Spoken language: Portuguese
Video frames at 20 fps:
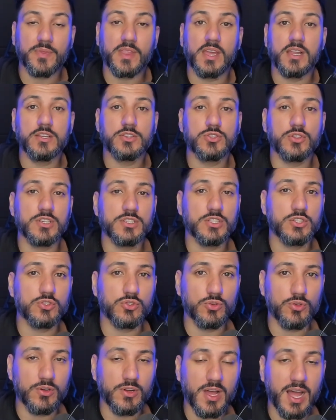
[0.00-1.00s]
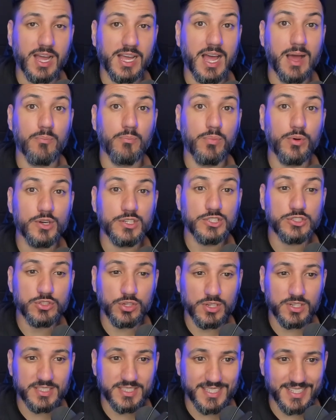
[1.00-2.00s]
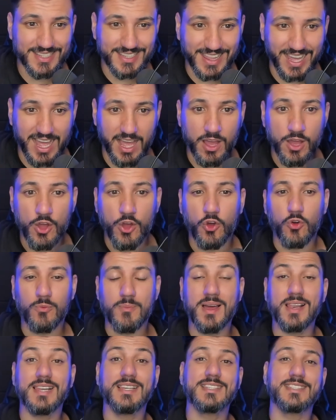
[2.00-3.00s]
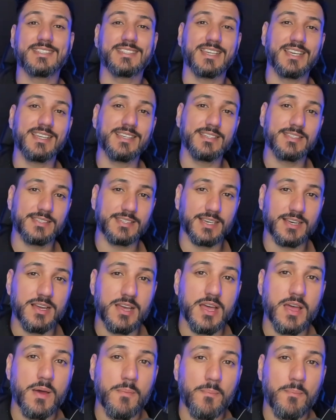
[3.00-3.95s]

ele solicitou, acabou de solicitar uma licença